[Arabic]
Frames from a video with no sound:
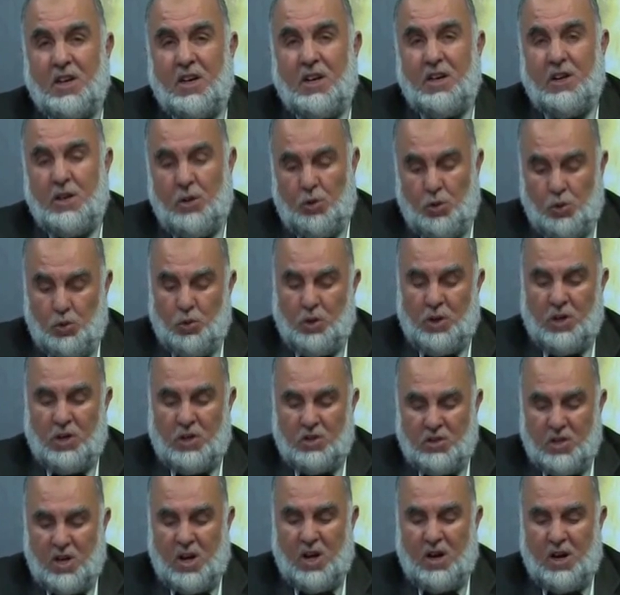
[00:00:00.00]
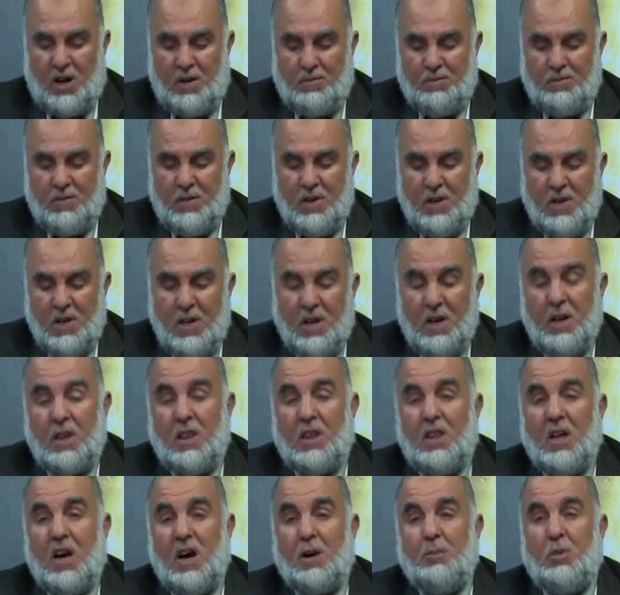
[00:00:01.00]
اليهود والنصارى
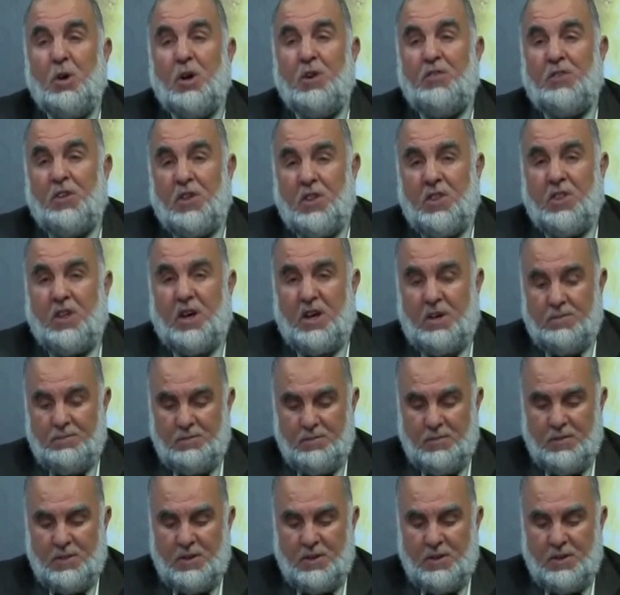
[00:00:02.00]
الذهب والفضة